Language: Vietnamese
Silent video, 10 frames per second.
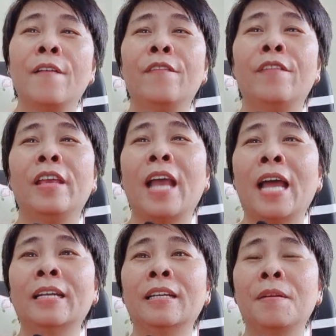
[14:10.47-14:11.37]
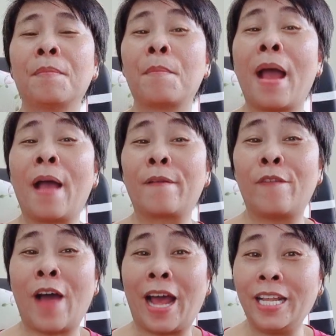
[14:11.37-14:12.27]
vì anh mà
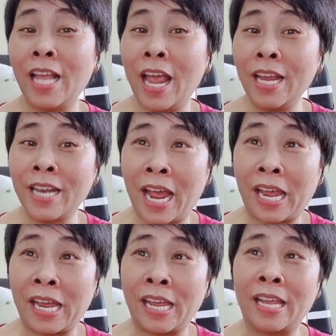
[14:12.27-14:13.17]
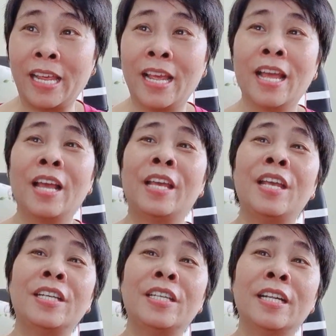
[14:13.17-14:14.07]
phải thế này
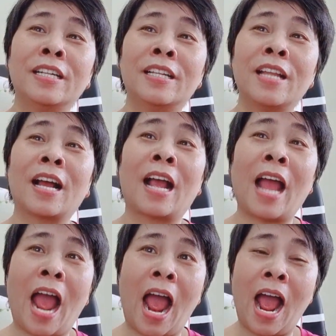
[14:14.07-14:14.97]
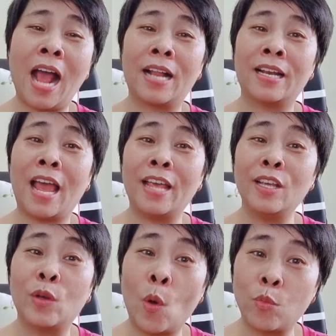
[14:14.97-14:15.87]
hy sinh tất cả
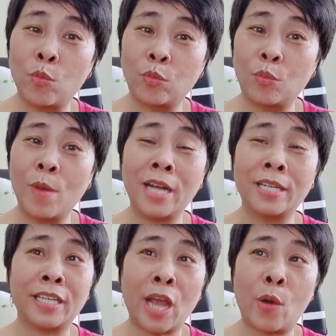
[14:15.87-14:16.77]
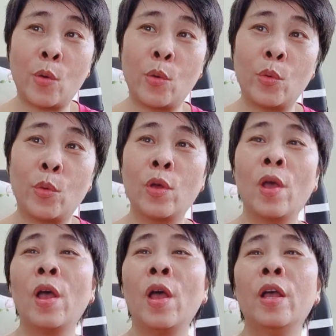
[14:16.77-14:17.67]
để cùng bên nhau
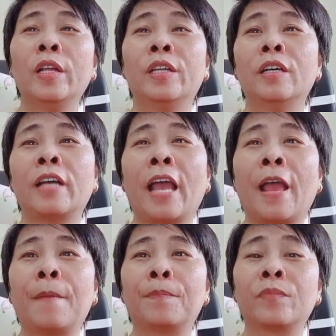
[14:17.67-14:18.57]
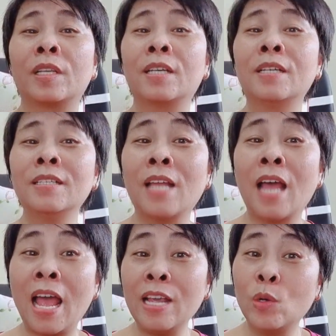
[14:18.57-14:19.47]
thương em cứ
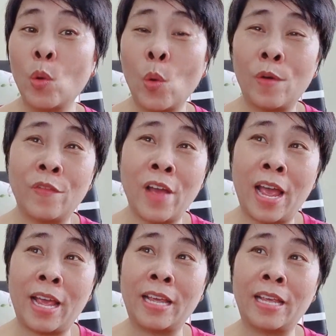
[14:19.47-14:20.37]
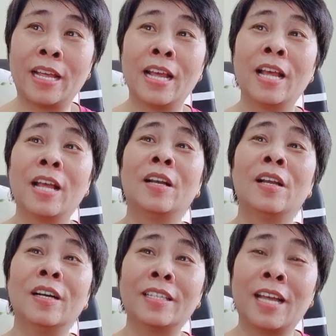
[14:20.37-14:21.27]
thế ùa về
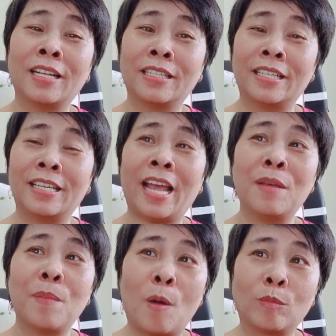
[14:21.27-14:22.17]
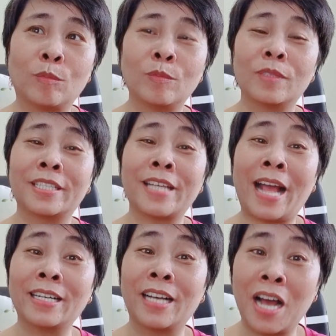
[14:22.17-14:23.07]
lửa tình cháy bỏng
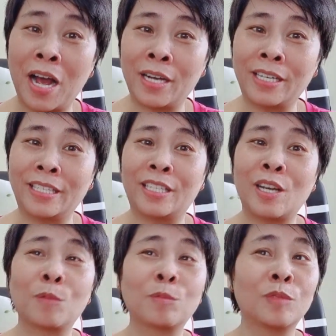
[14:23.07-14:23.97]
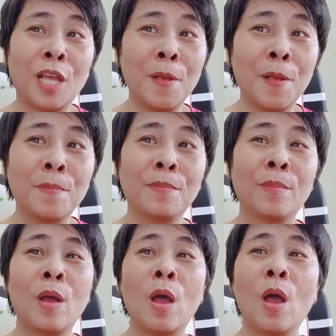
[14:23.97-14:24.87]
sáng ngời trong tim